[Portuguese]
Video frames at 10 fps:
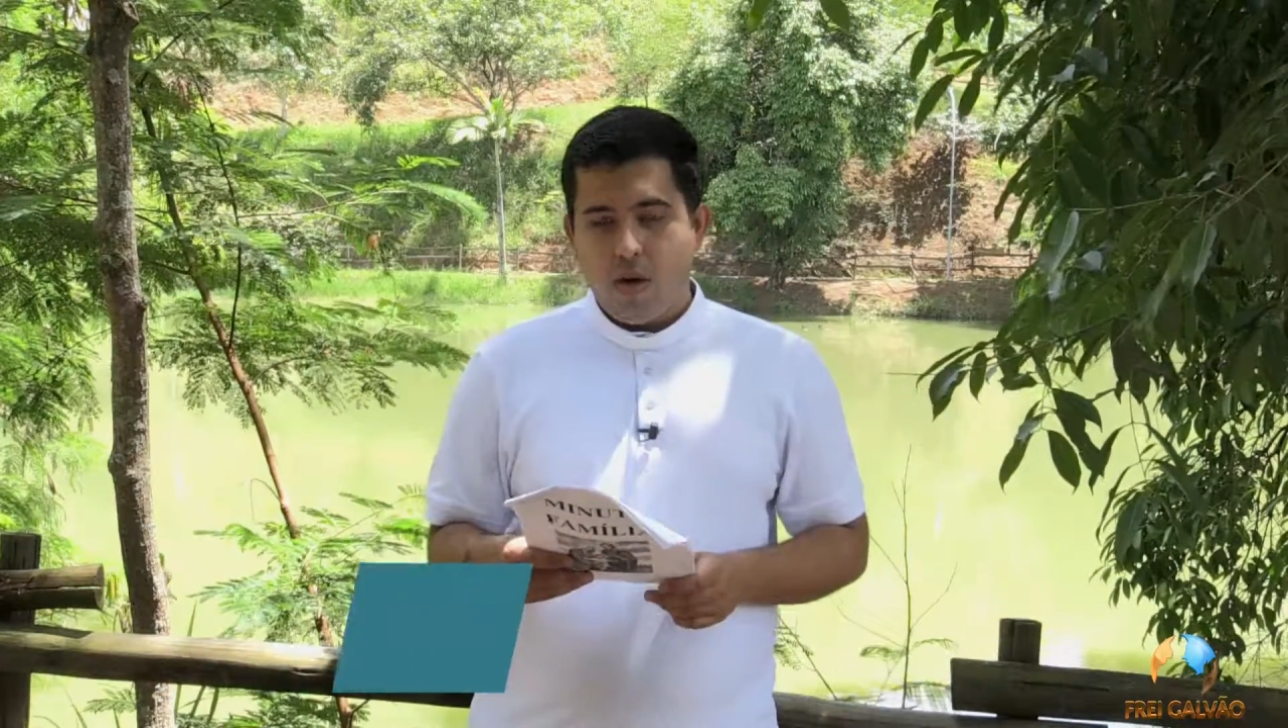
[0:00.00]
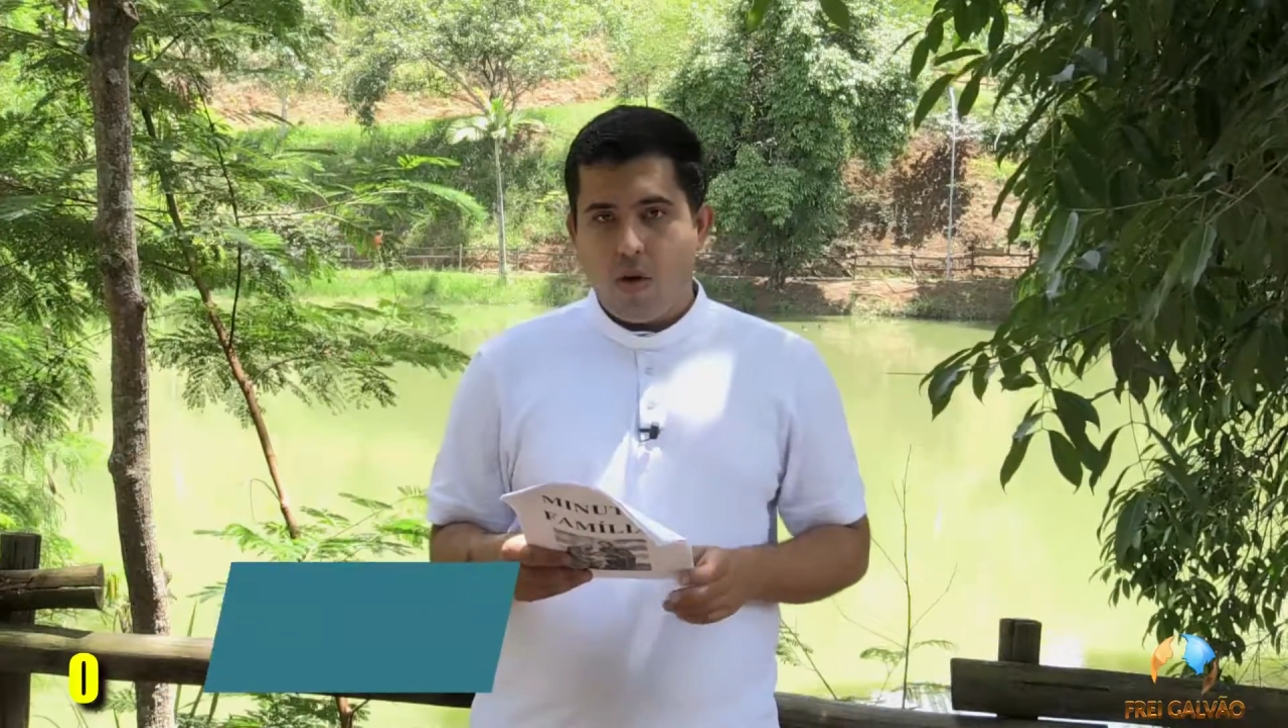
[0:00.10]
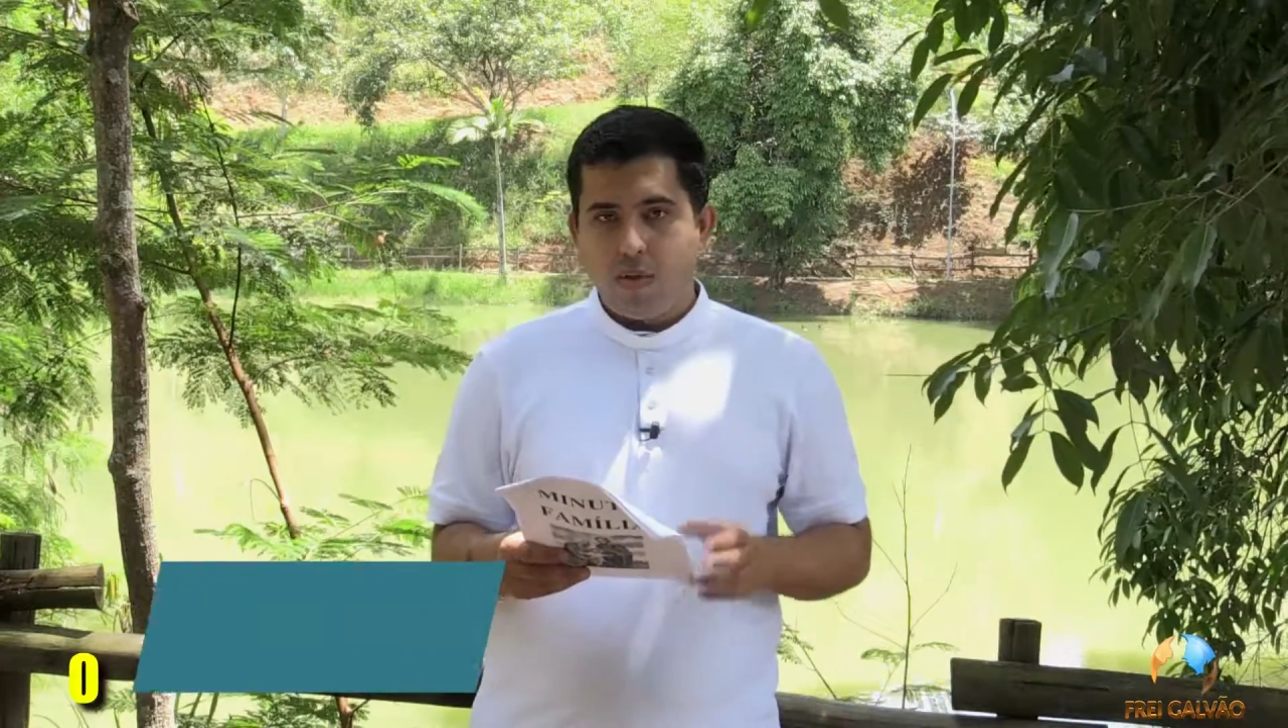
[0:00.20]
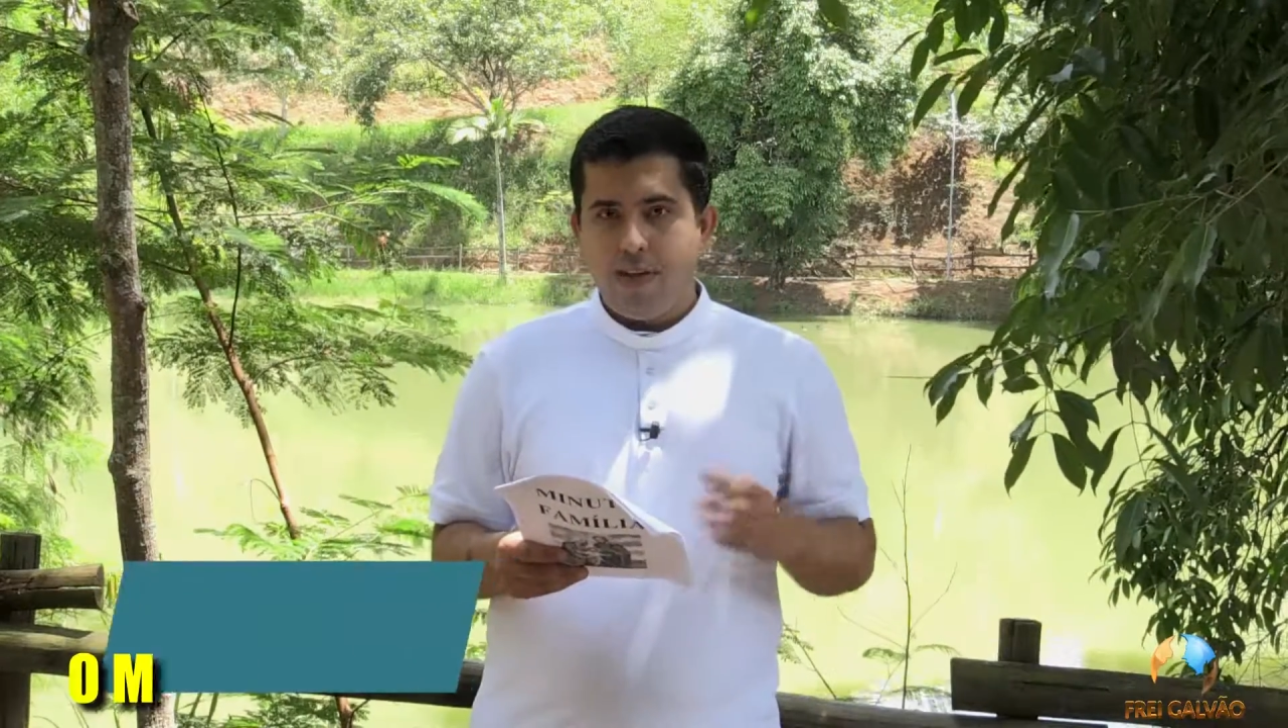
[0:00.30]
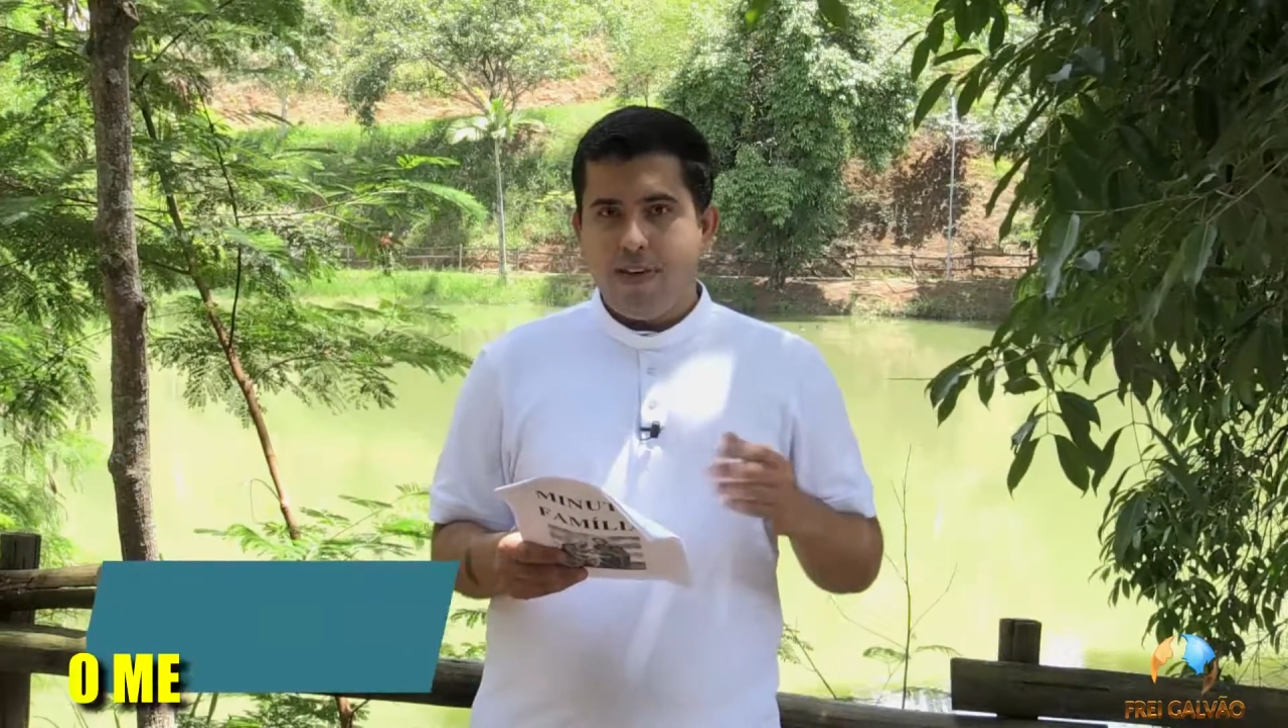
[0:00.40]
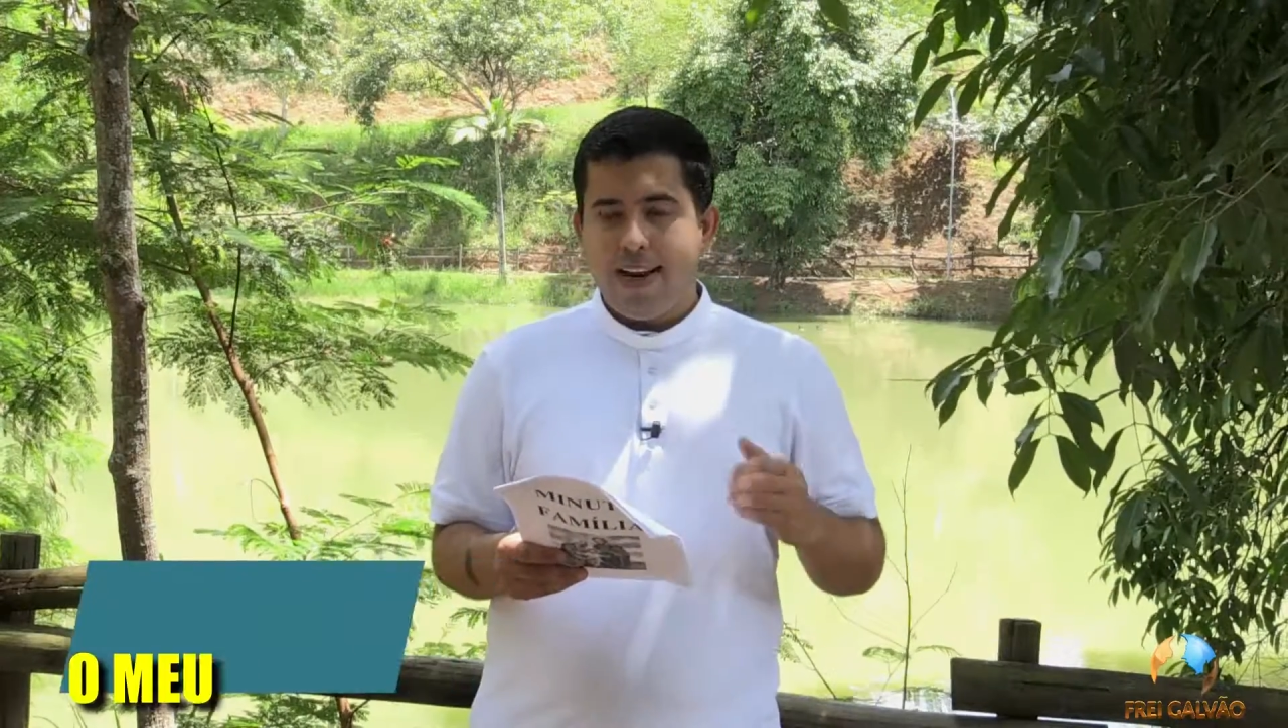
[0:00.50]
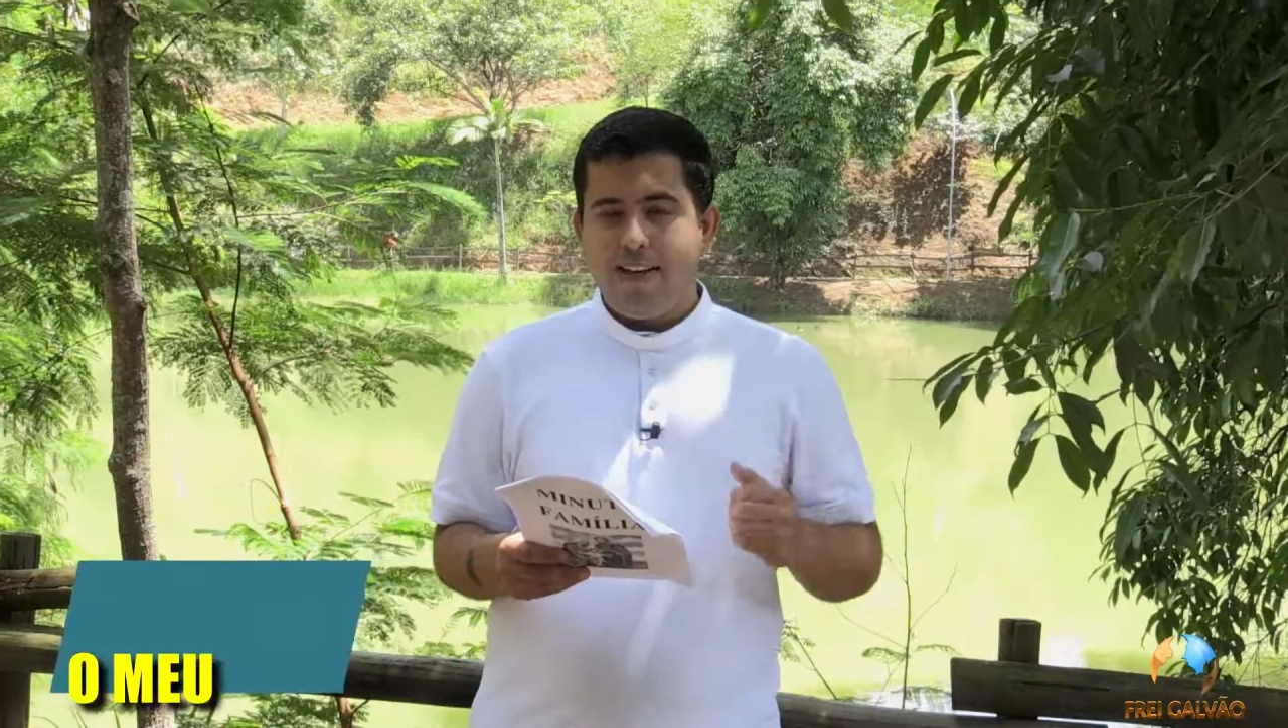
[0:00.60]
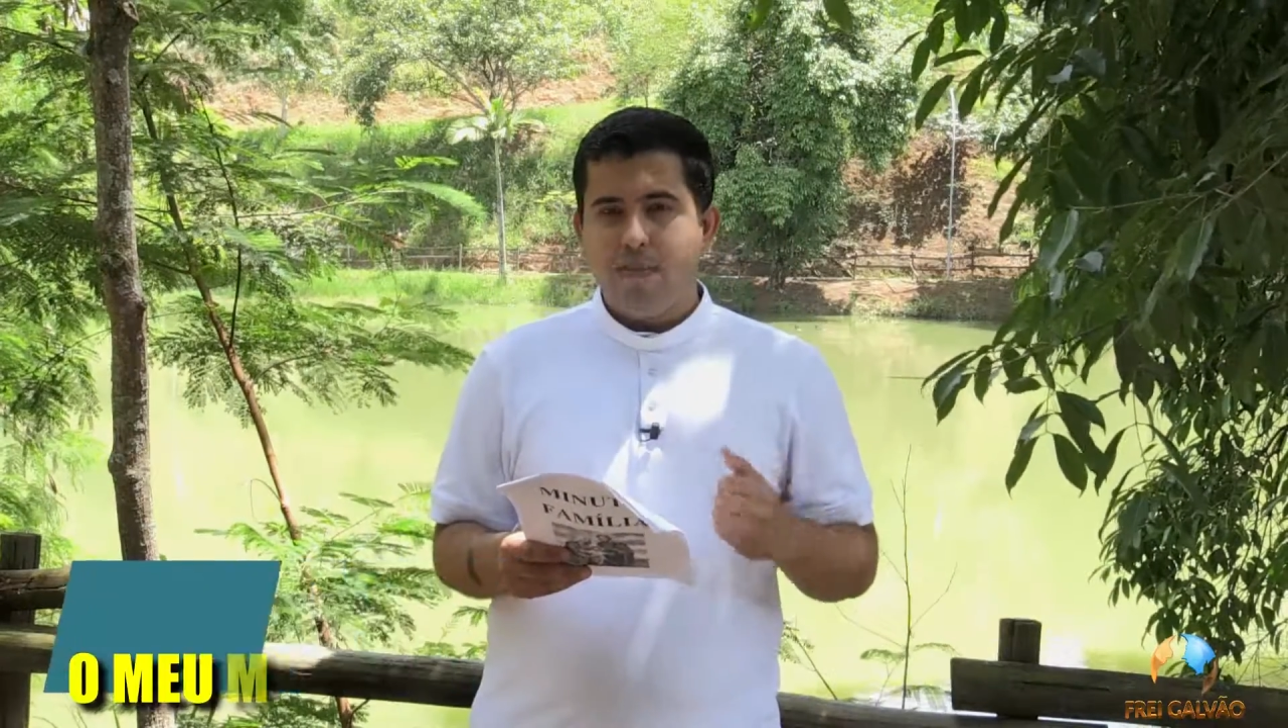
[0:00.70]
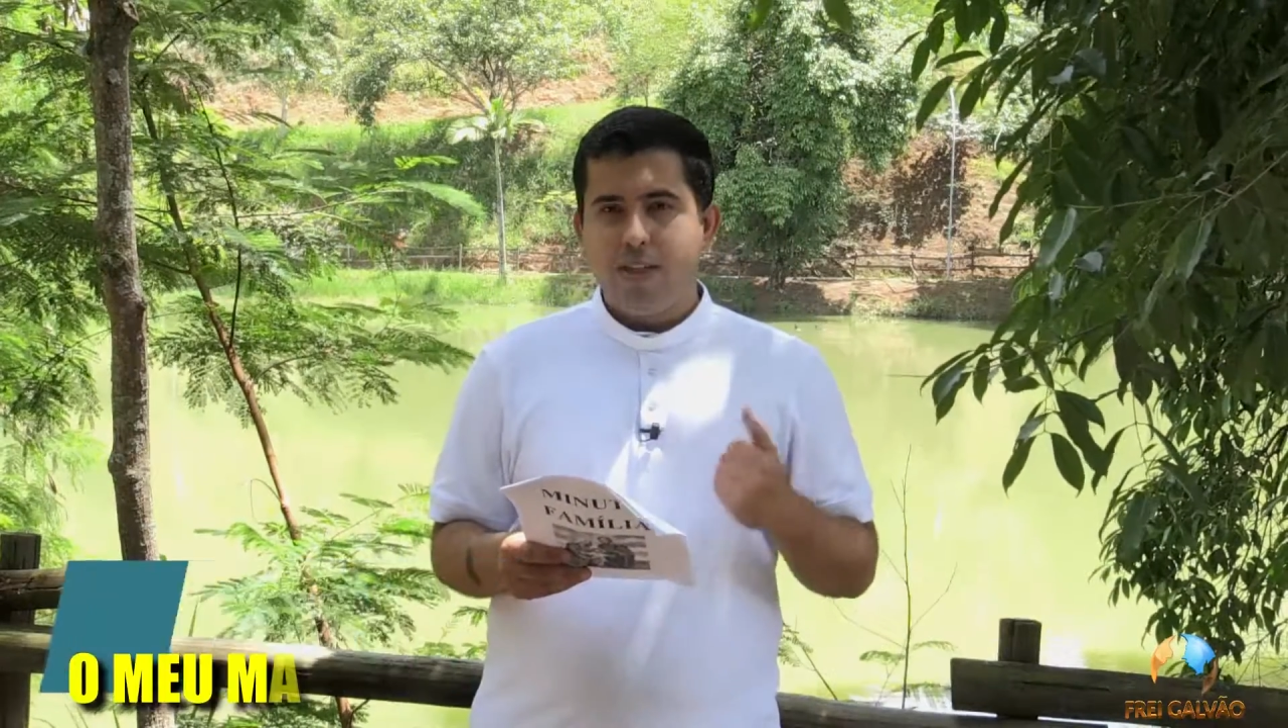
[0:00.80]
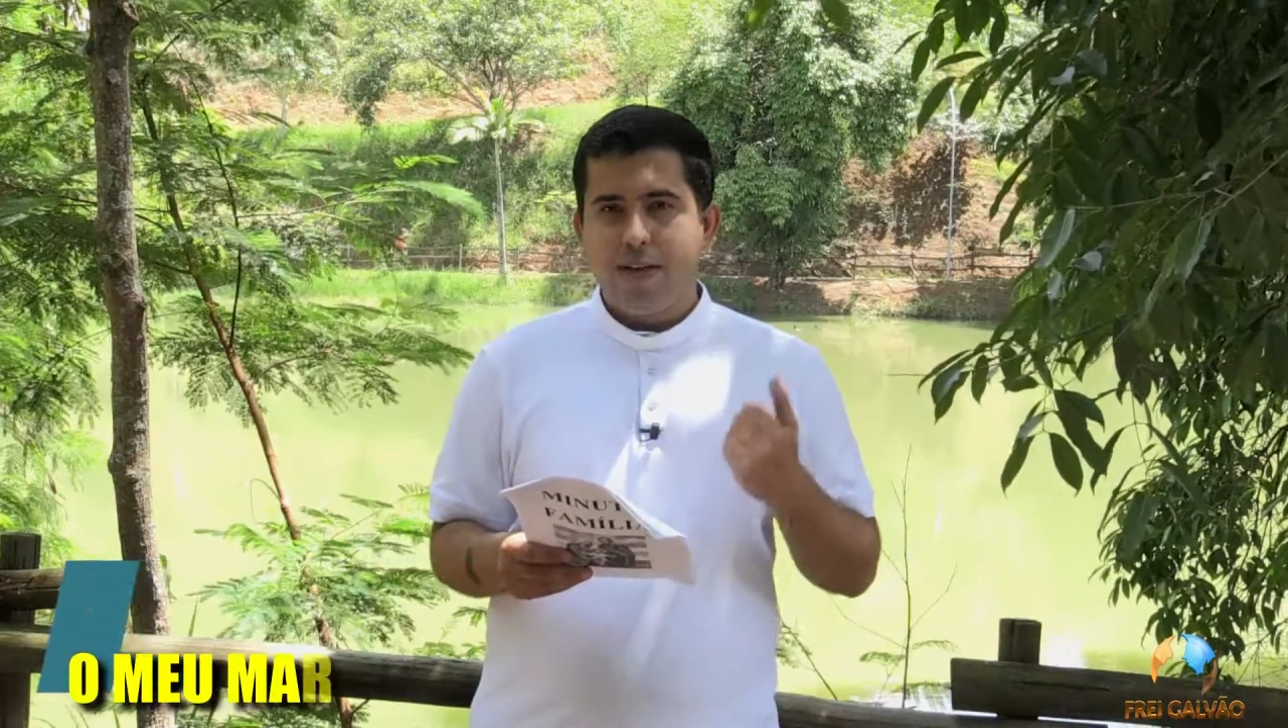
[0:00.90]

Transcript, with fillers: Ontem falávamos